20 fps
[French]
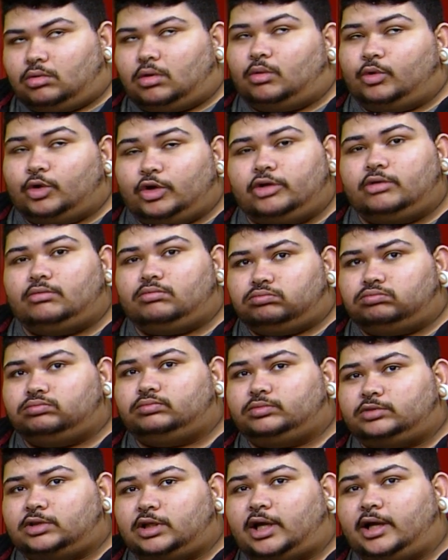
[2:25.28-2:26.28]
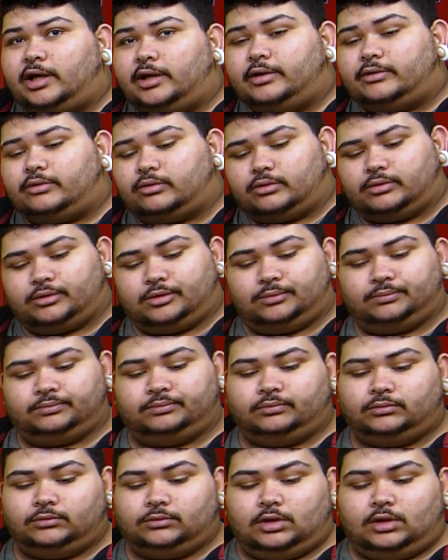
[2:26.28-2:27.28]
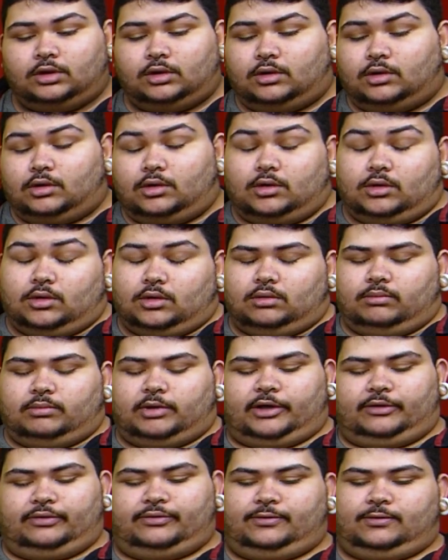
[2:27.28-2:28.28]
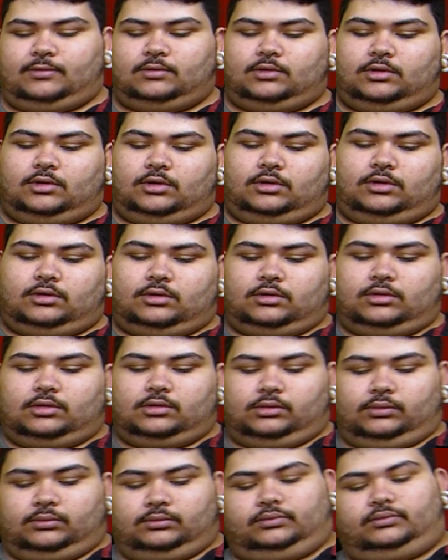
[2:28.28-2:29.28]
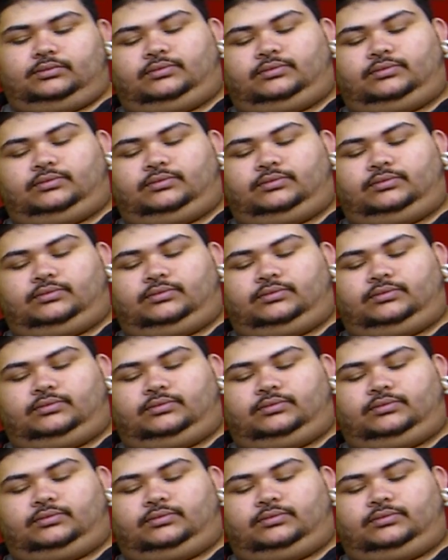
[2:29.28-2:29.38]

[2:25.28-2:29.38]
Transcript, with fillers: Oui, très drôle. Bref. Euh,